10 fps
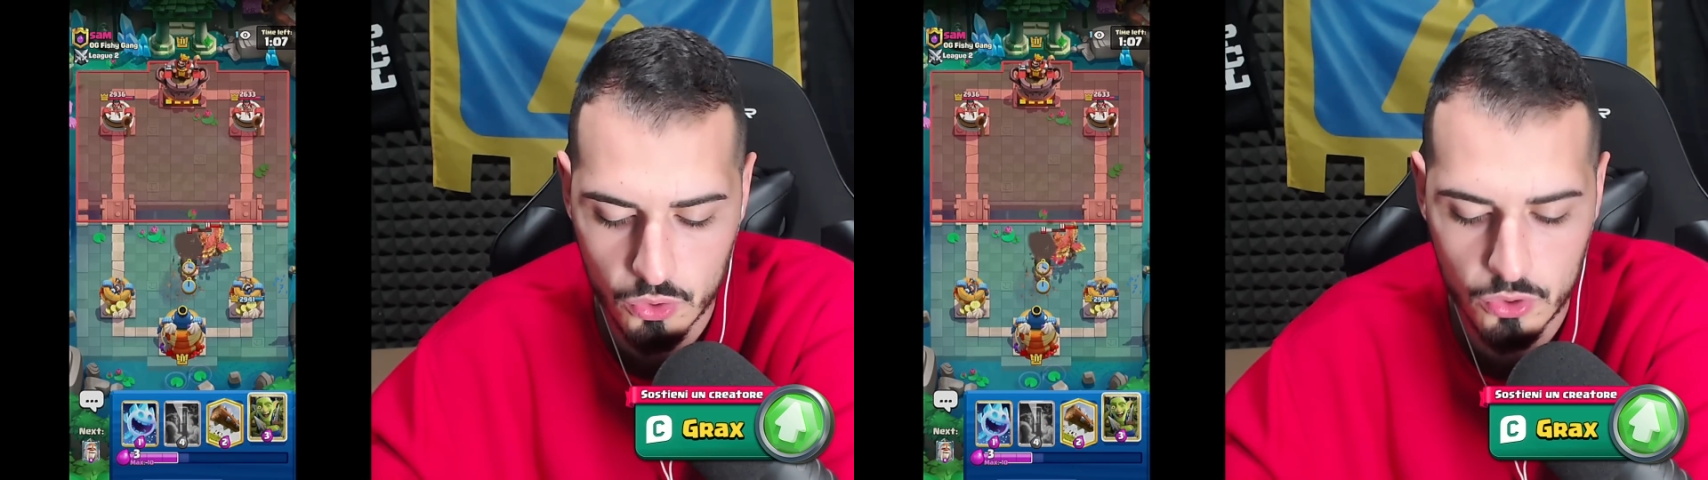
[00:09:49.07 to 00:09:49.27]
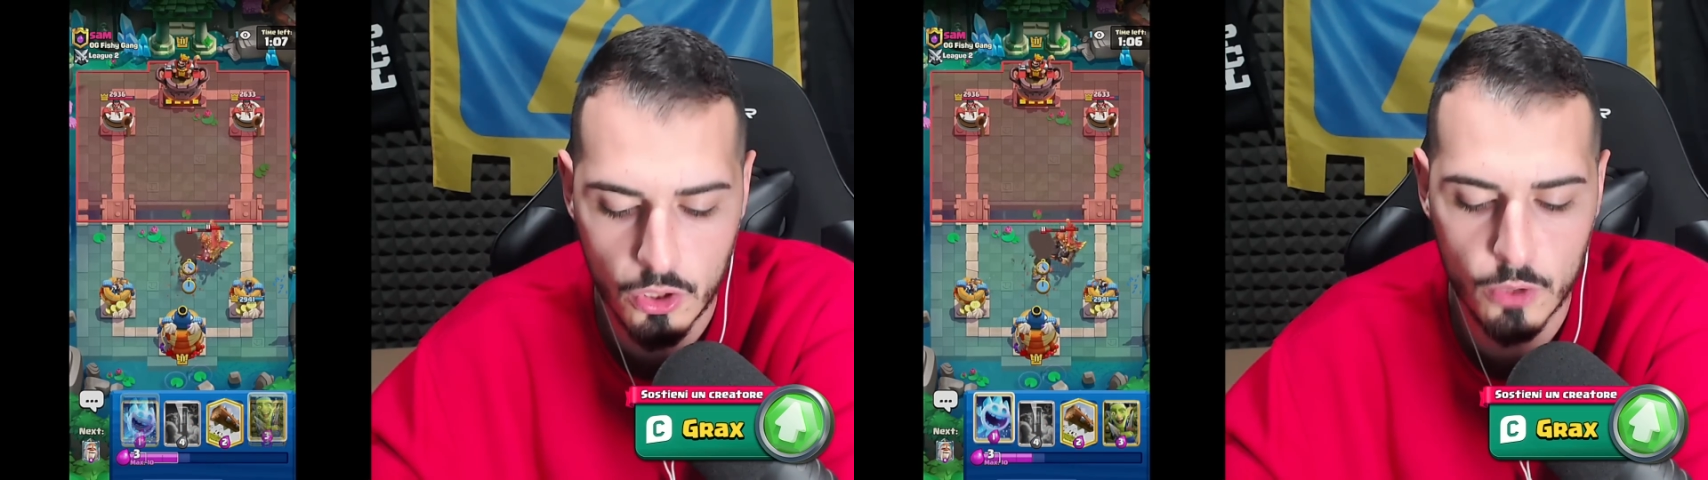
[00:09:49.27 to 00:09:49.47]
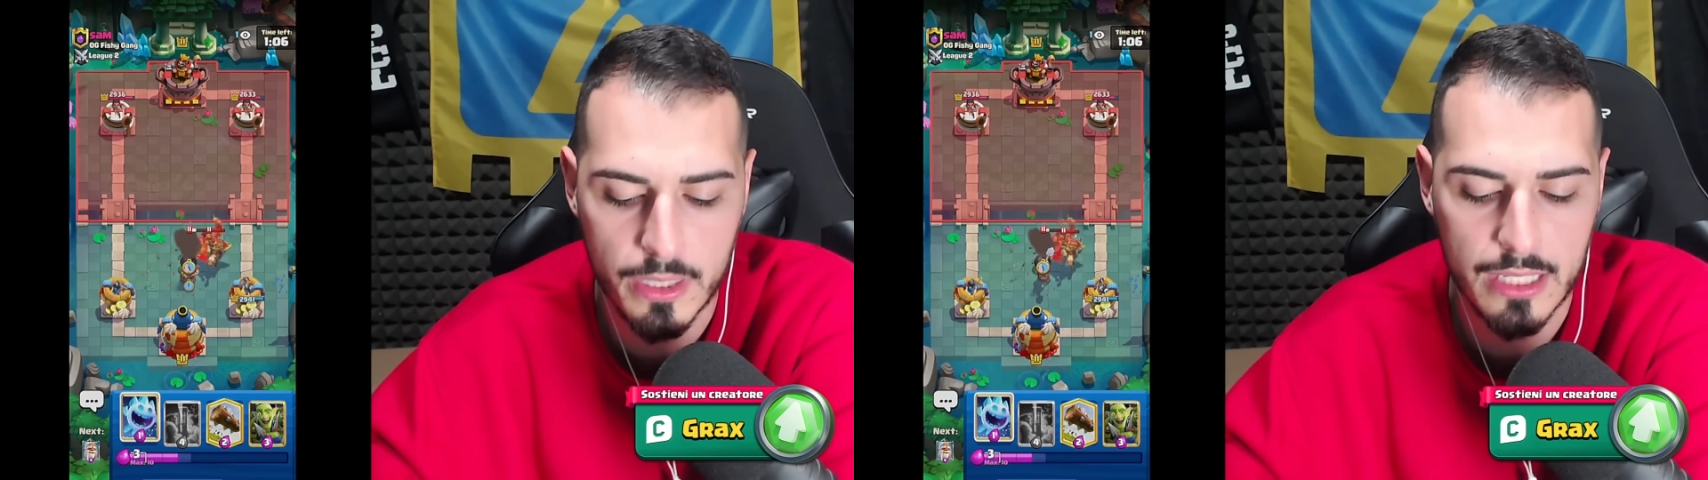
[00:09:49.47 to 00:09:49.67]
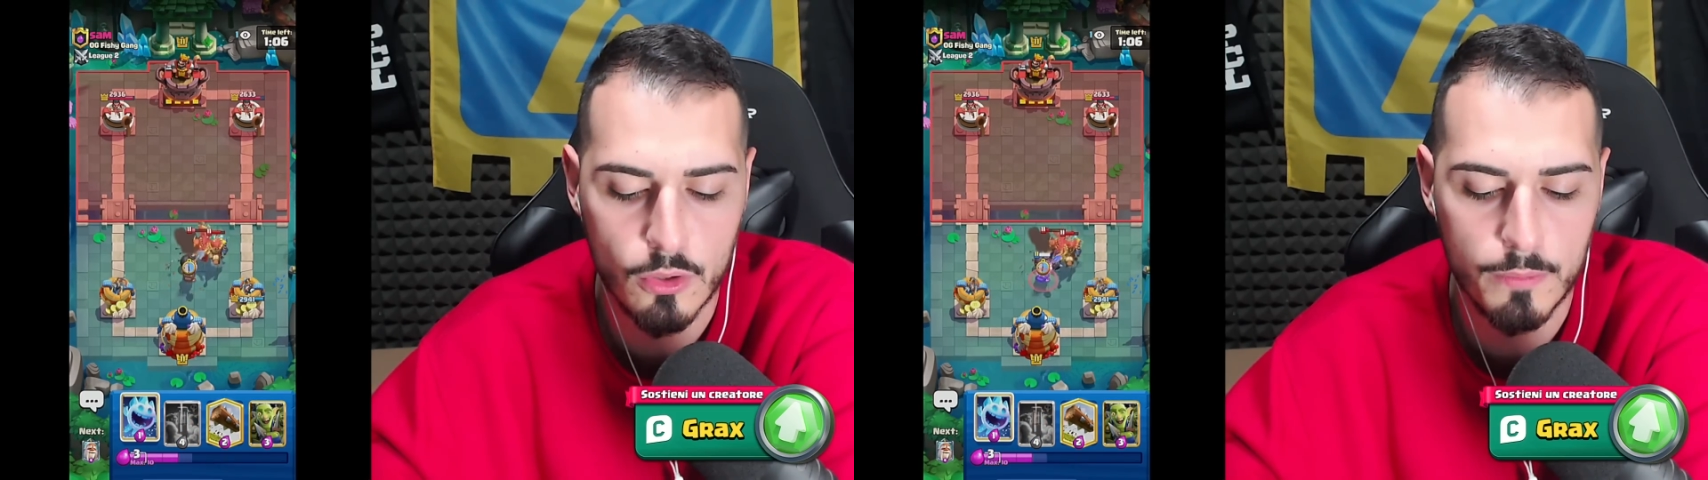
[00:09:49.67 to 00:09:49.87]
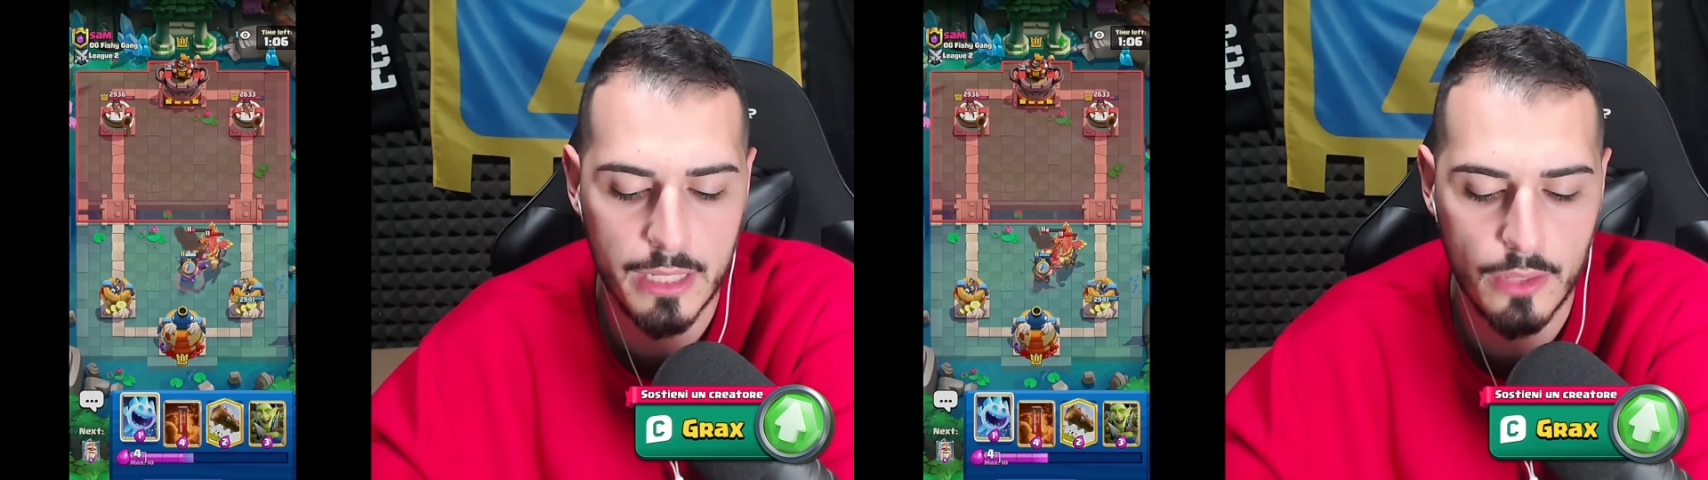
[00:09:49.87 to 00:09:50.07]
controllo perché
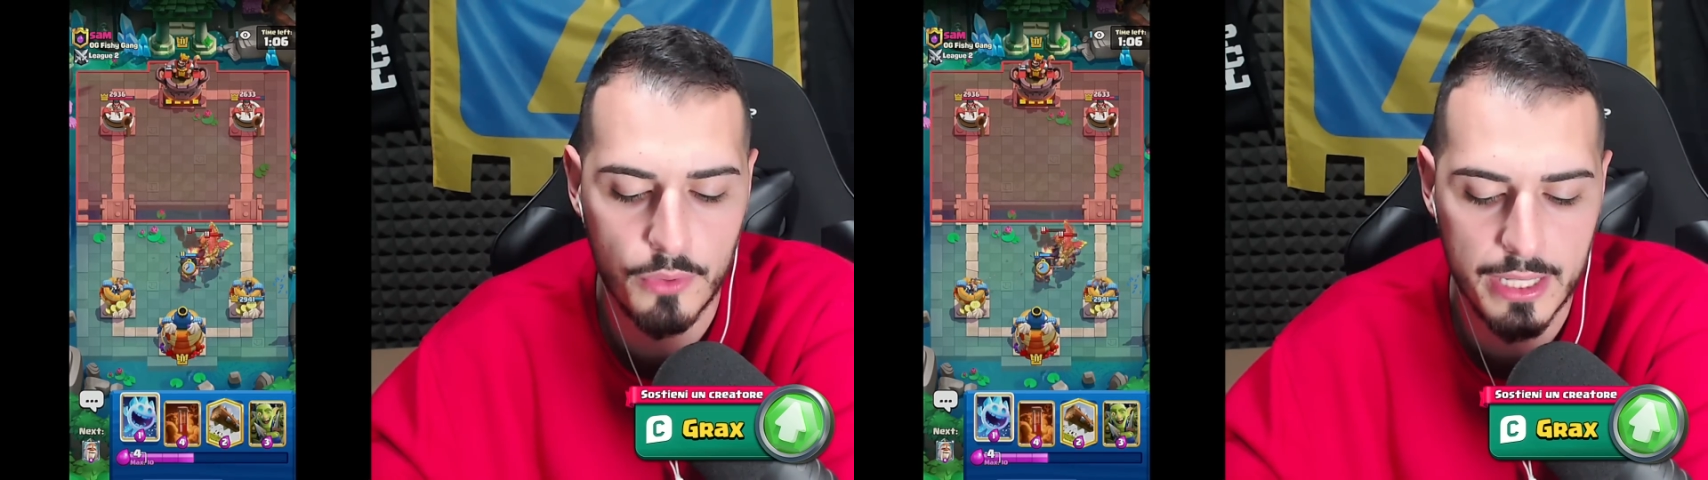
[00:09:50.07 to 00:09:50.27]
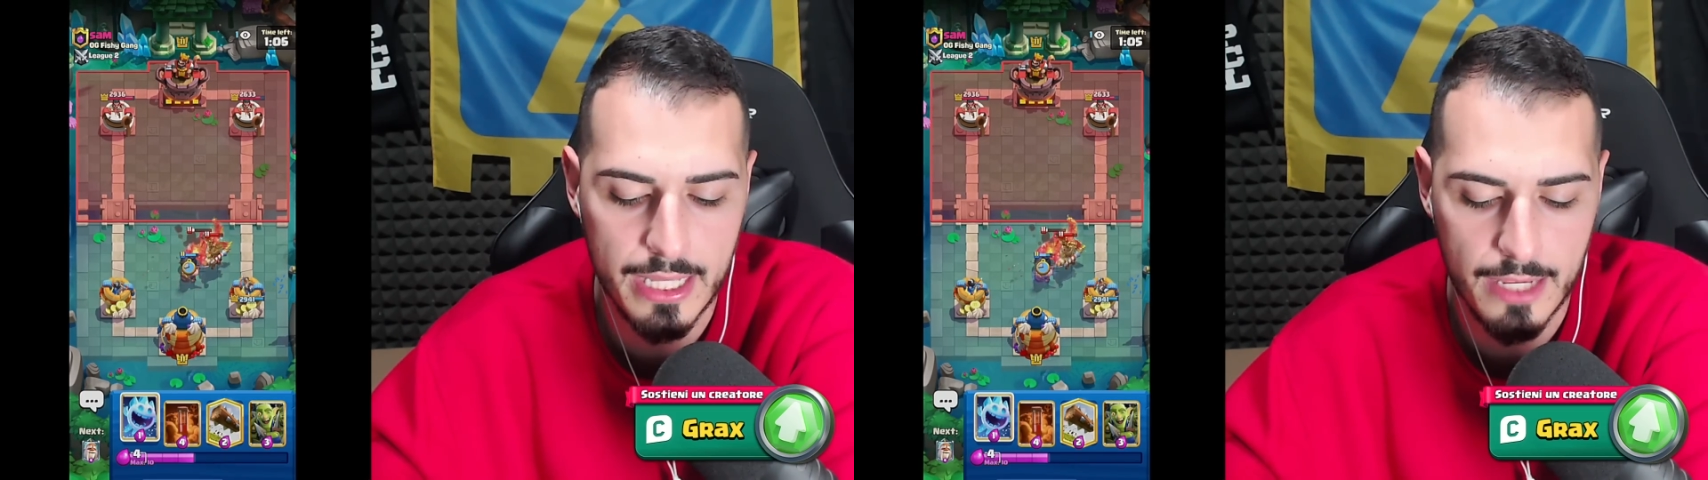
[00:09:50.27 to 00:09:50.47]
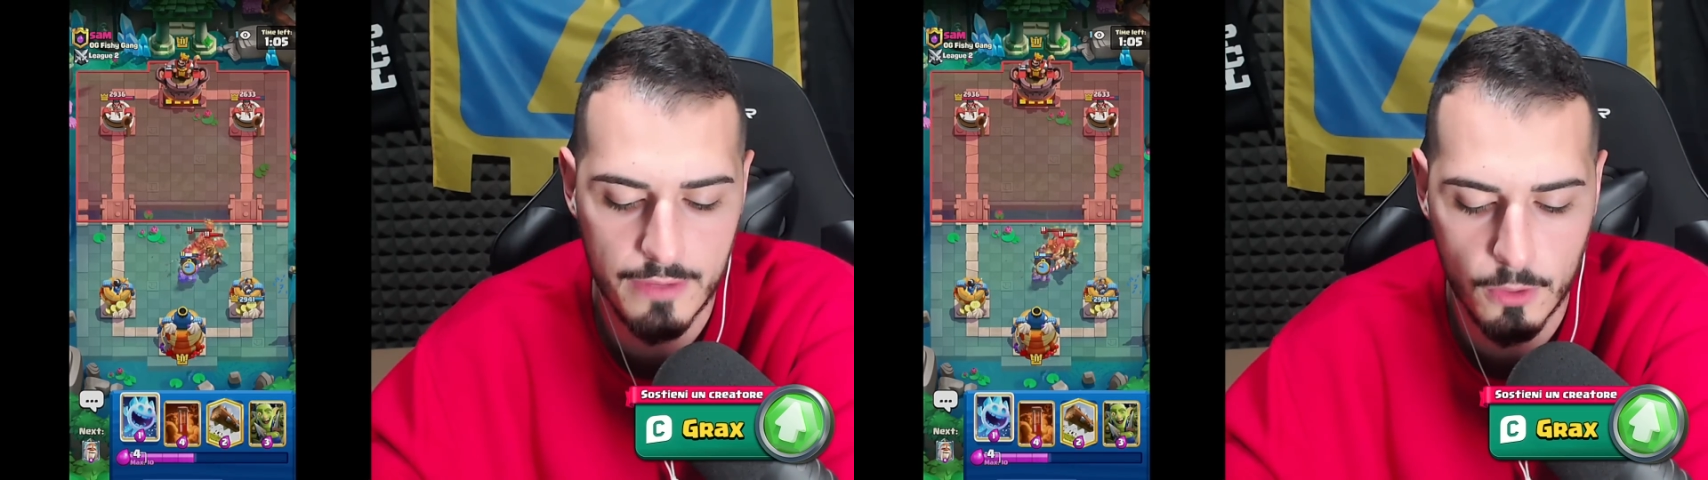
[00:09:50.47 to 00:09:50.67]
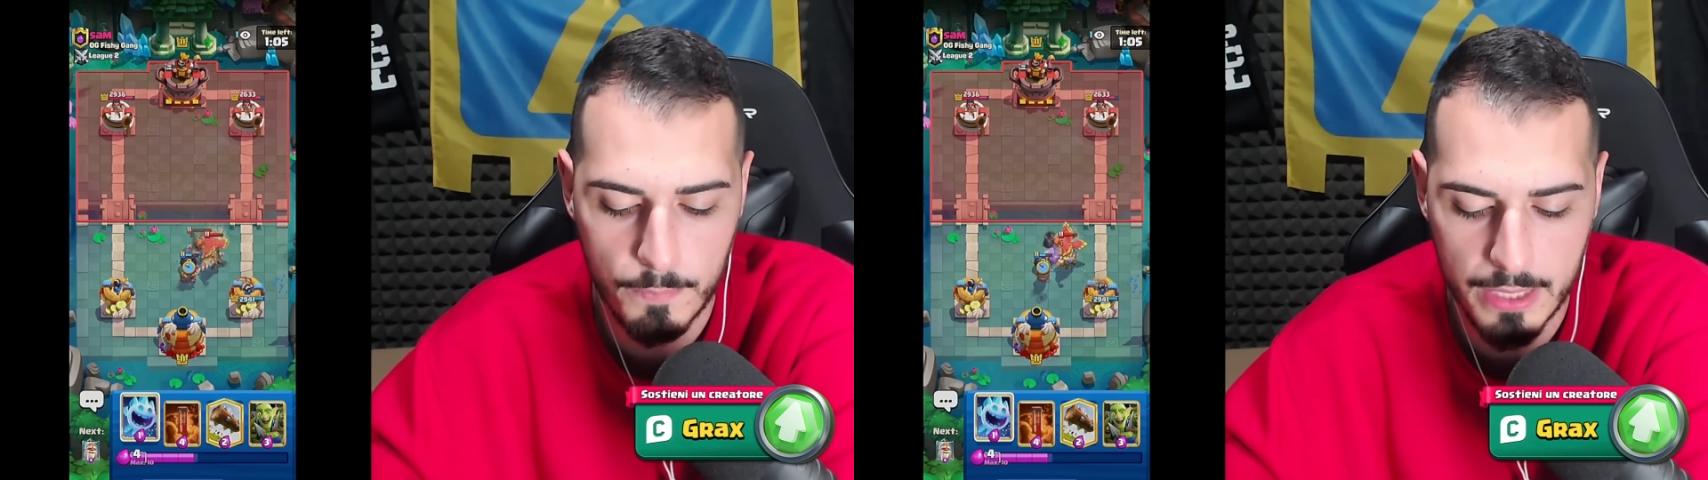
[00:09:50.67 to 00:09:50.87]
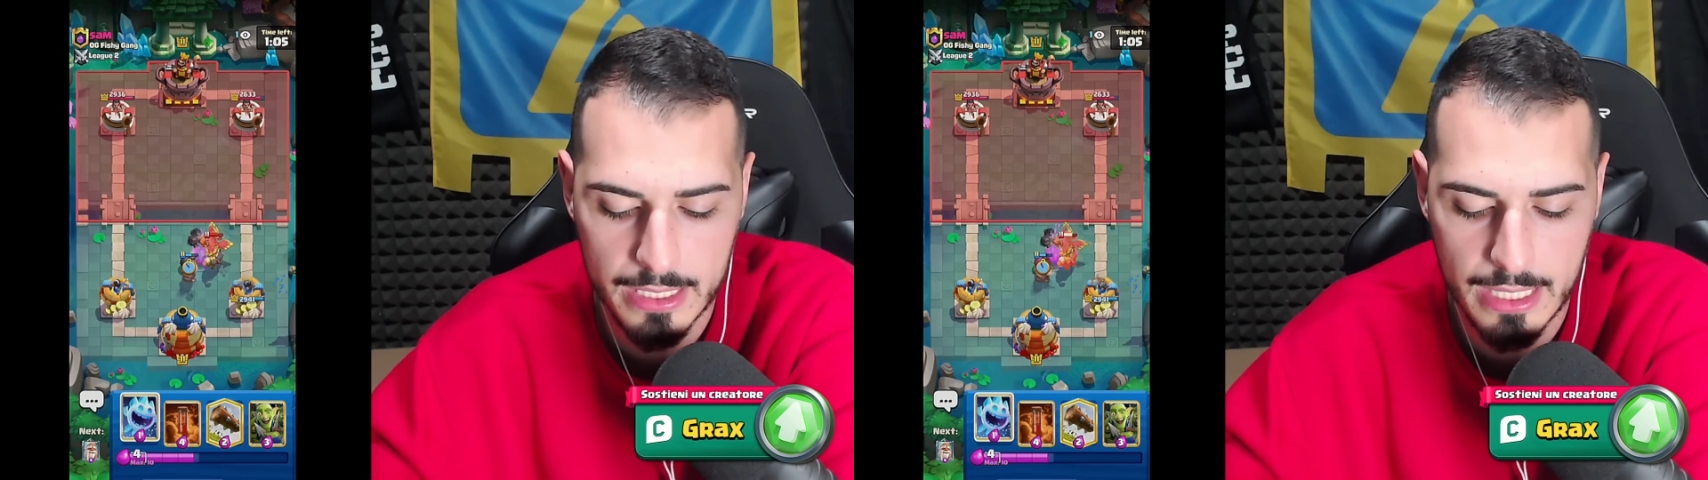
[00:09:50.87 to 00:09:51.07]
col minatore devia. Non
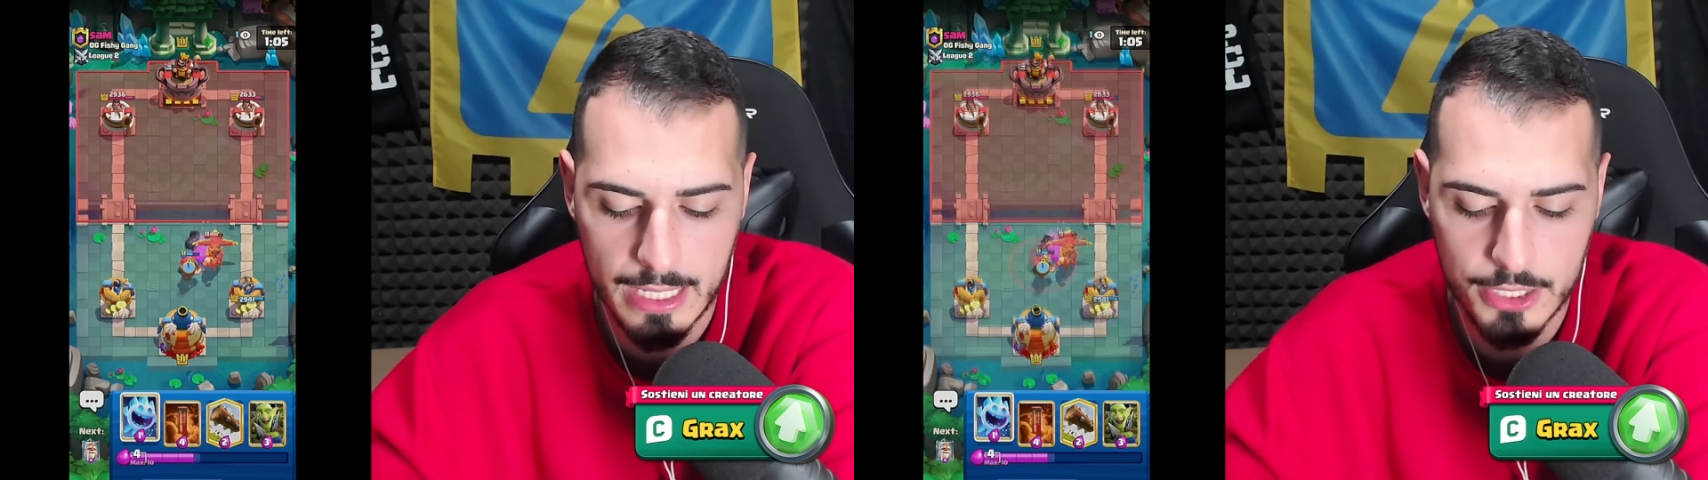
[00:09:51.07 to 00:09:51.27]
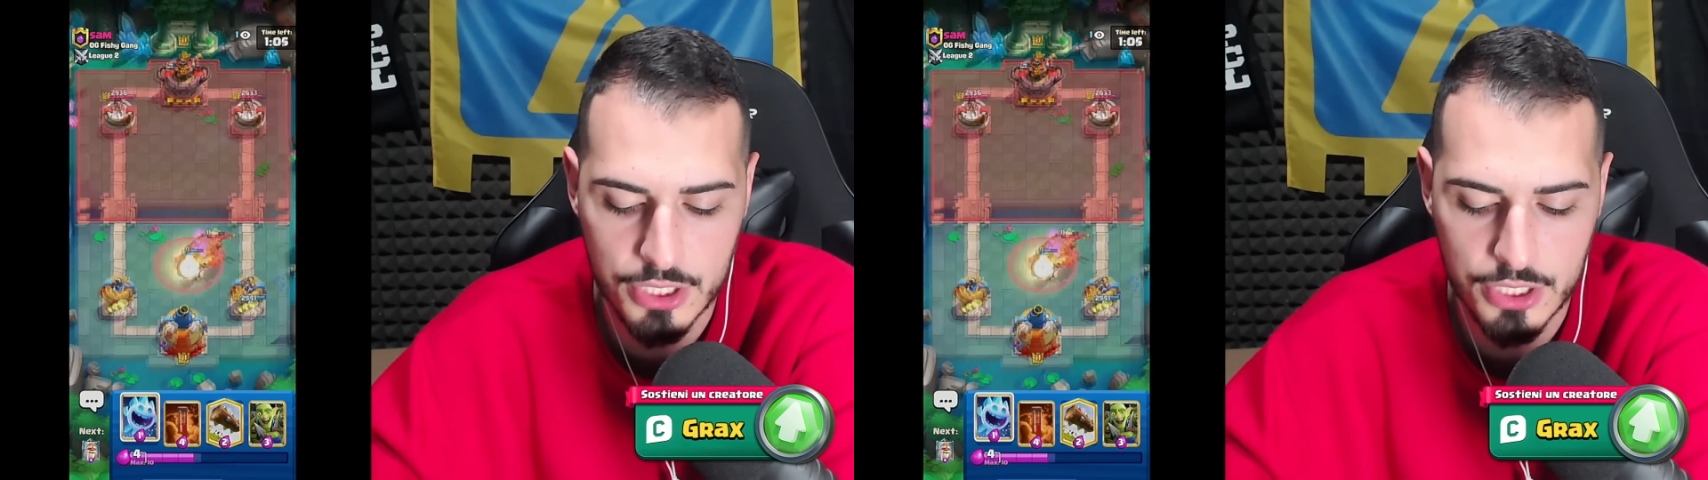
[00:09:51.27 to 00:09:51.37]
prende danni.